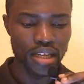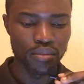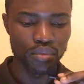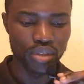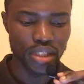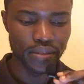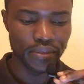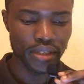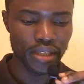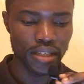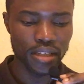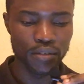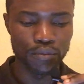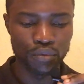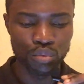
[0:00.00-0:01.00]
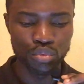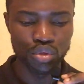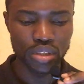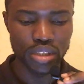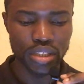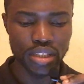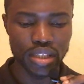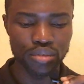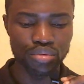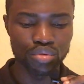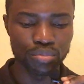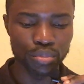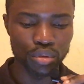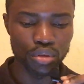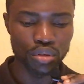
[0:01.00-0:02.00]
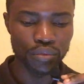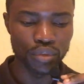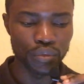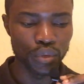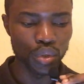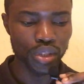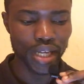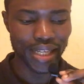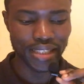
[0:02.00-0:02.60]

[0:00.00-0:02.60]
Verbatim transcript: Vous devrez vous munir d'une preuve de votre